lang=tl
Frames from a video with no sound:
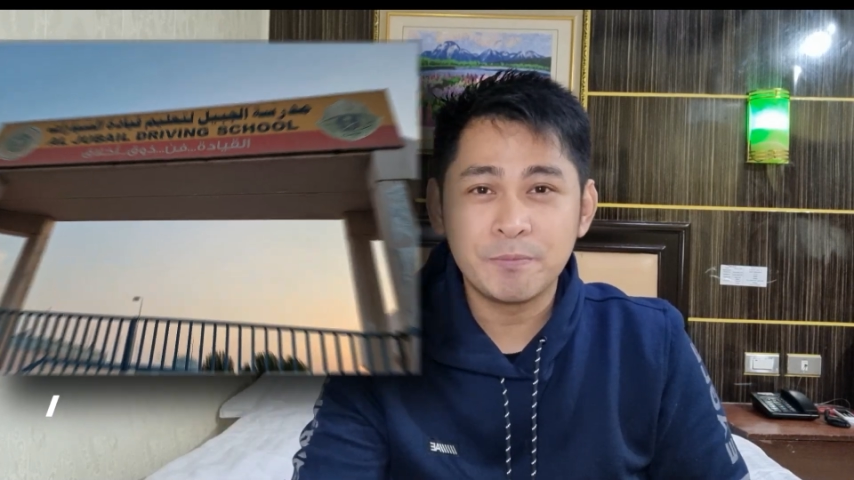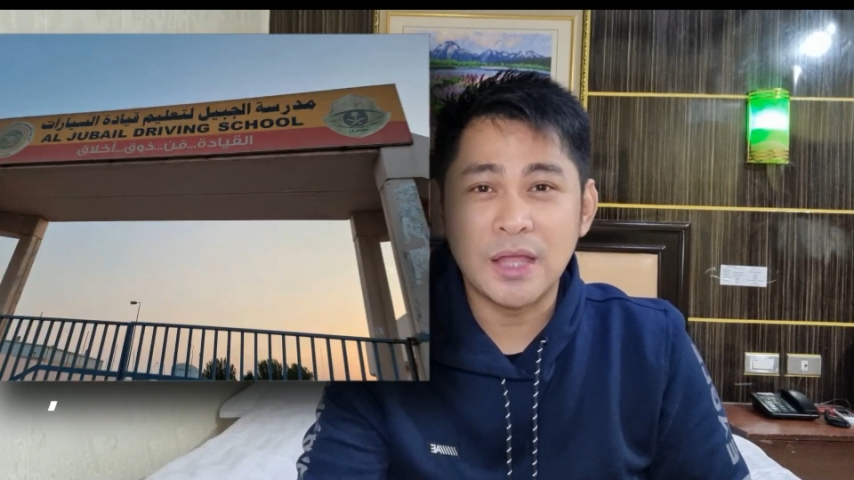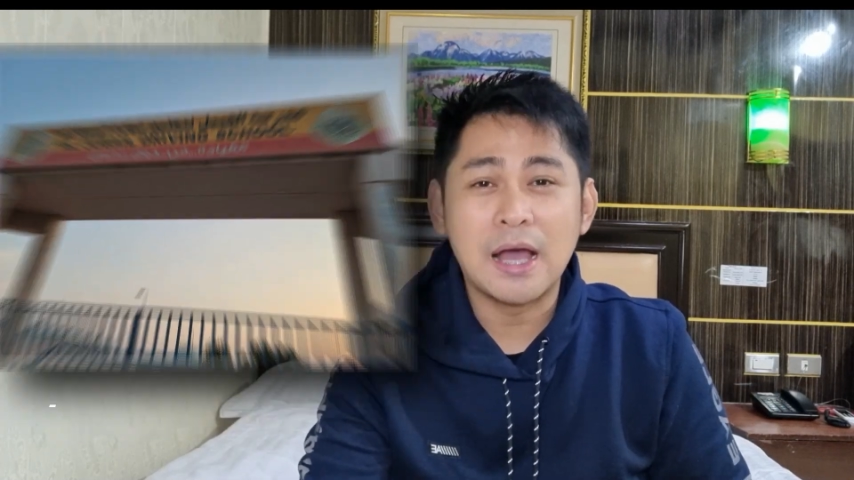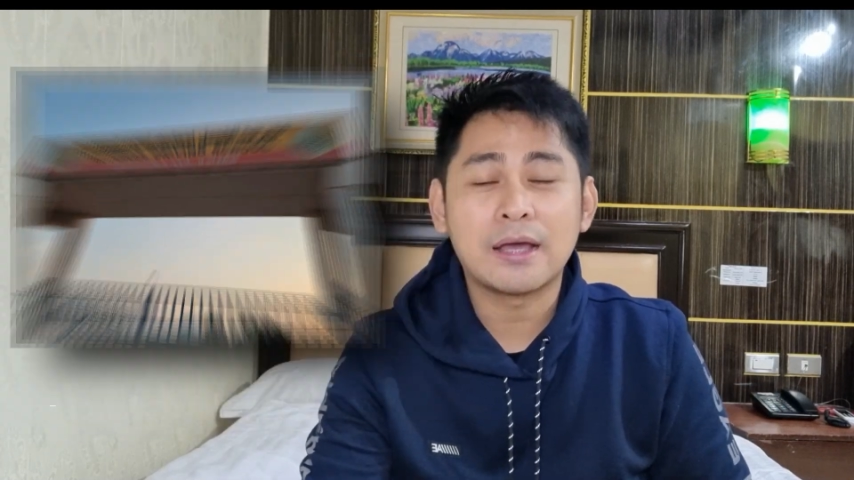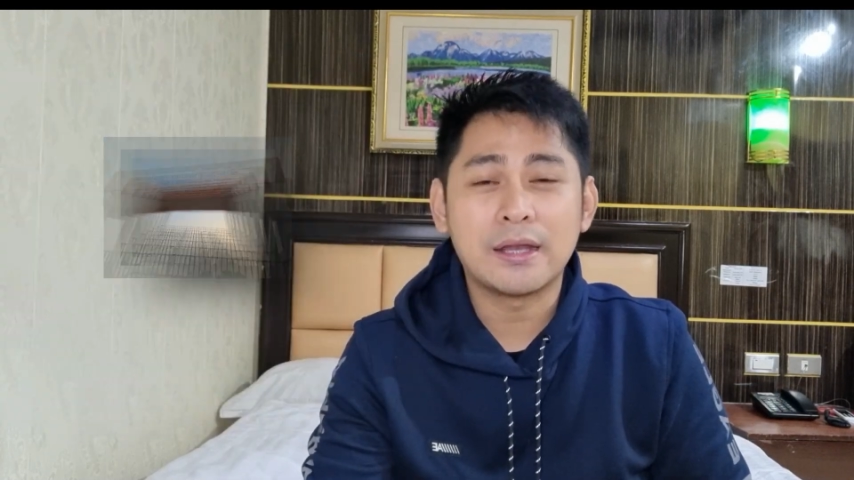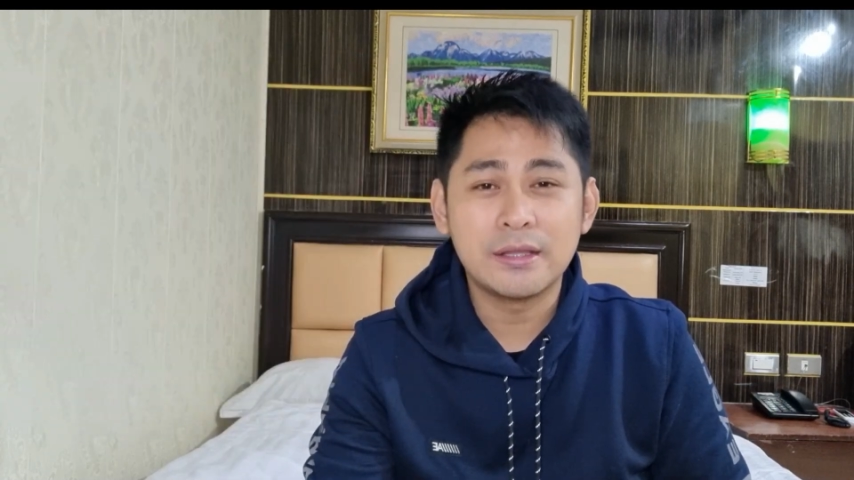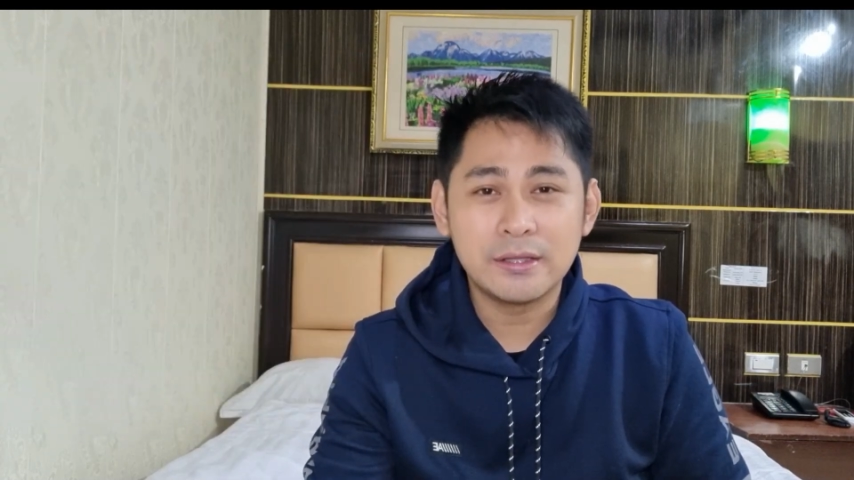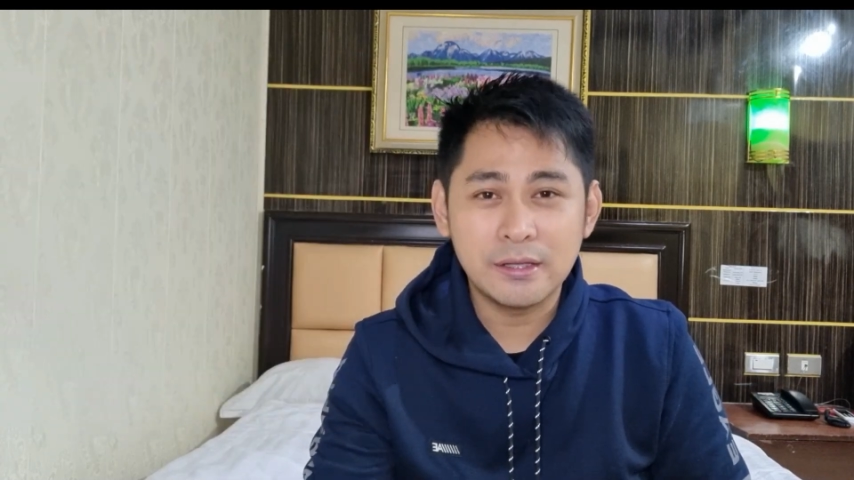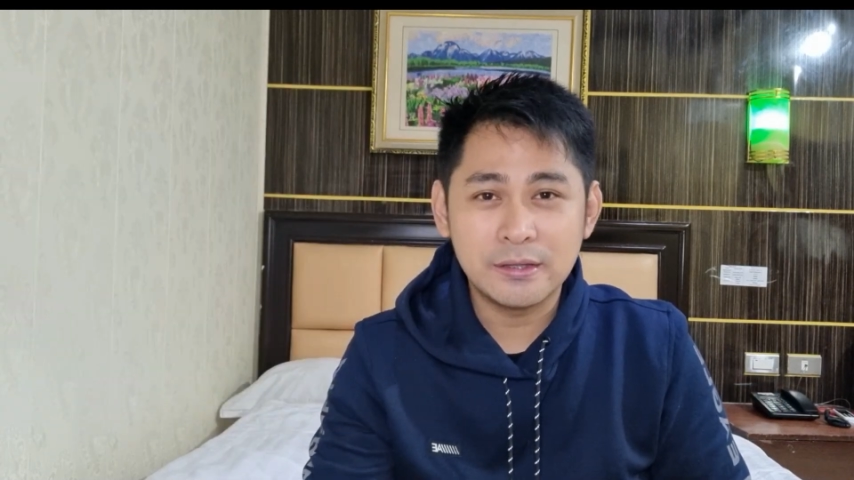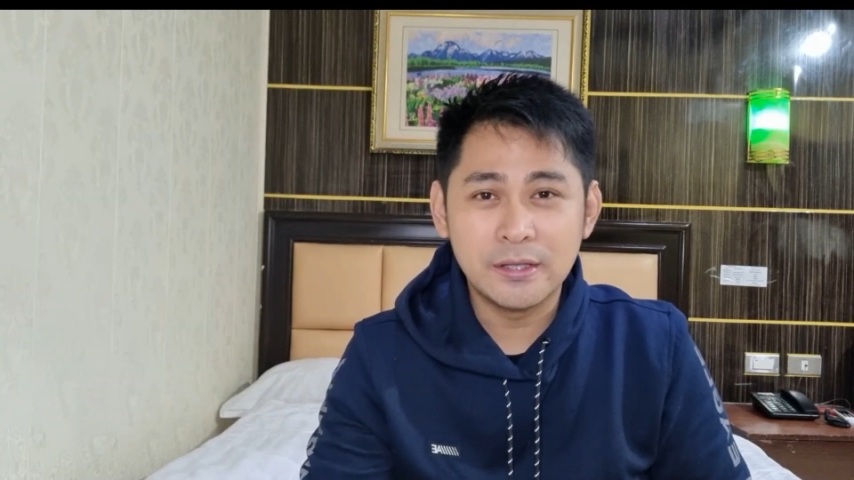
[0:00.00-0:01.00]
na
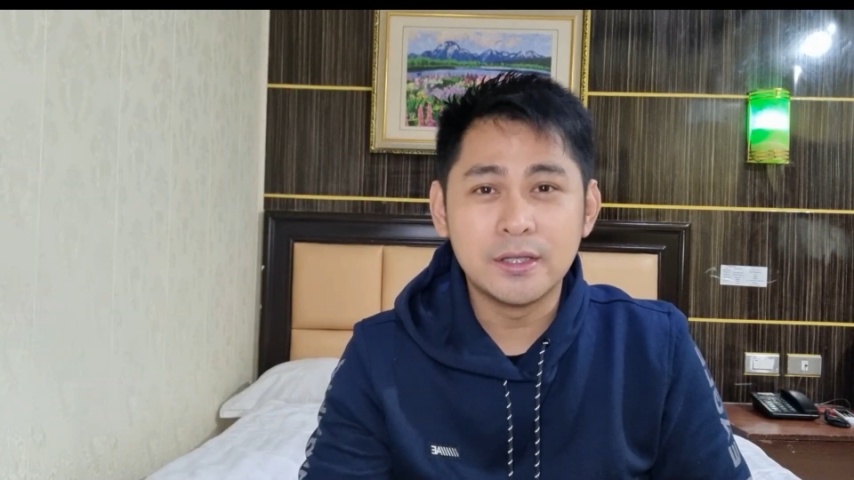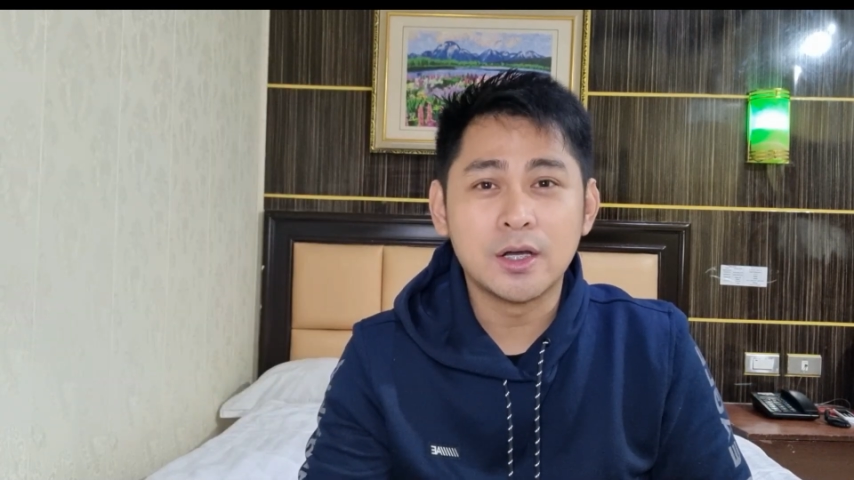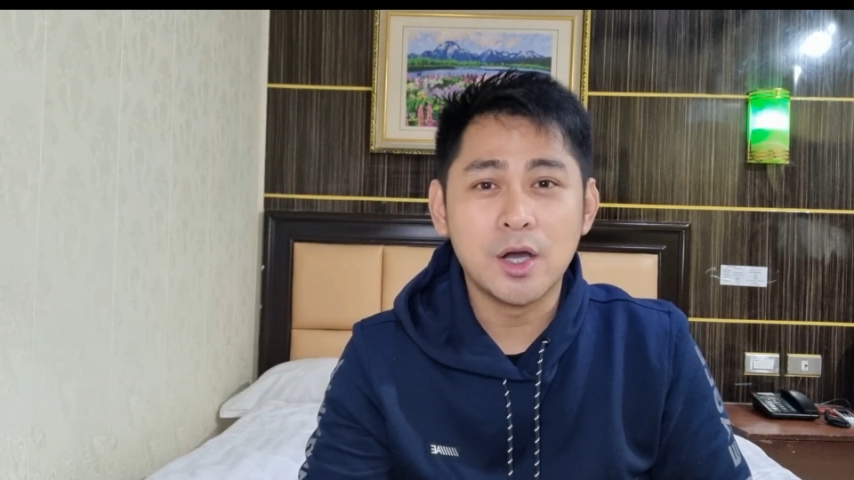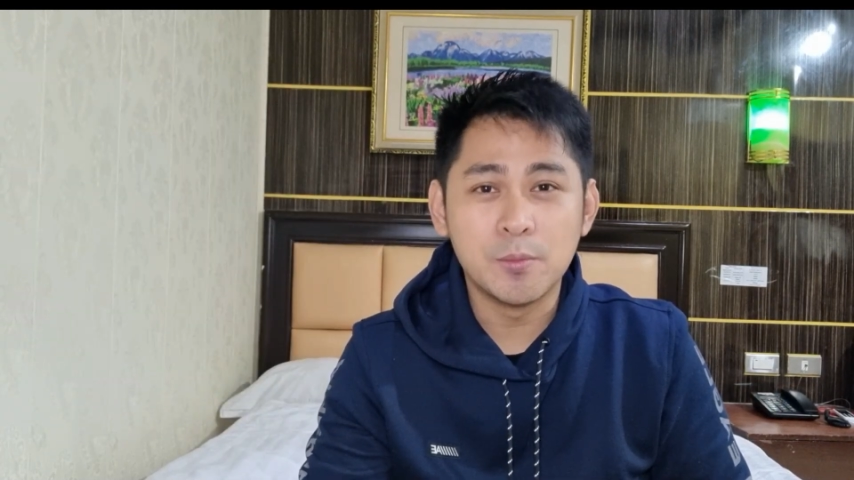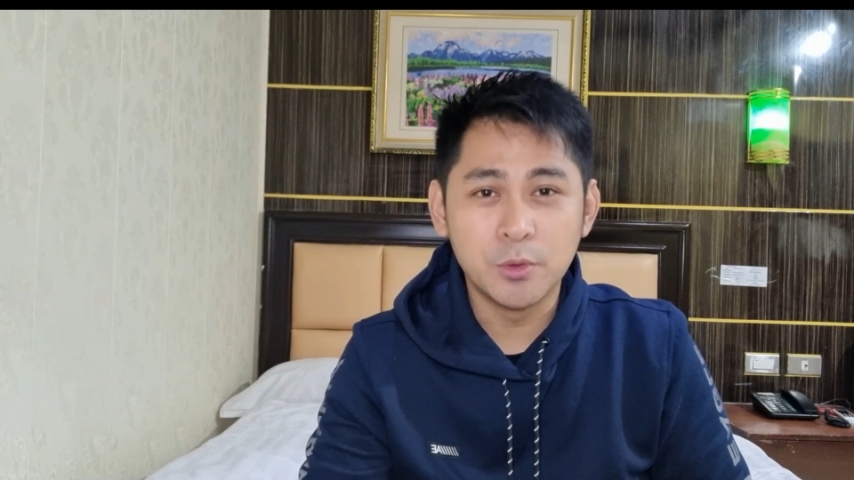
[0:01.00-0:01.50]
accredited din ng uh,